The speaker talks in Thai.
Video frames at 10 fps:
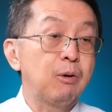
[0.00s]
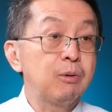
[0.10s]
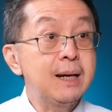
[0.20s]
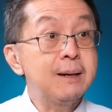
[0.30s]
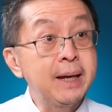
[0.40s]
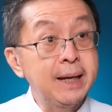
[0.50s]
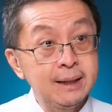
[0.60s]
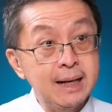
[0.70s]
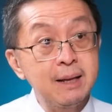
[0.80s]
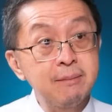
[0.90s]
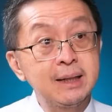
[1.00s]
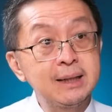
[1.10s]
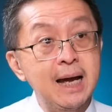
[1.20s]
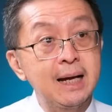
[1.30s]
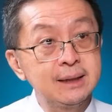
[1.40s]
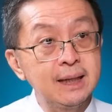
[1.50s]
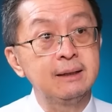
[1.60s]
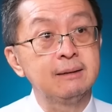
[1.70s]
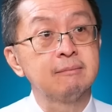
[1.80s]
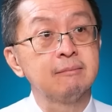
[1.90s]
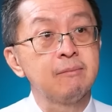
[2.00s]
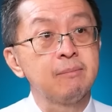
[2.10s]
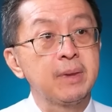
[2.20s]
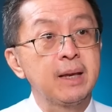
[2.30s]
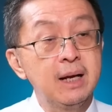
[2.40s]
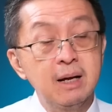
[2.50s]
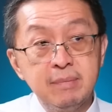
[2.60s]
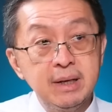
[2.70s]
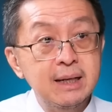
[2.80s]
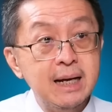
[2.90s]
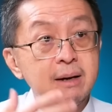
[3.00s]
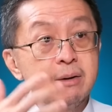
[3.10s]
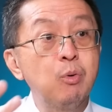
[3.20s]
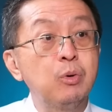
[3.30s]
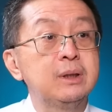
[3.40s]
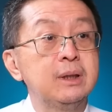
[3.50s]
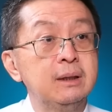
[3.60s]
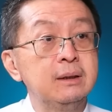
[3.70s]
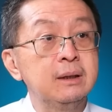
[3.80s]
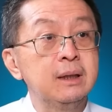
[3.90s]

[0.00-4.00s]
เราเริ่มเห็นอะไรบางอย่างเช่นเริ่มมีการพูดถึง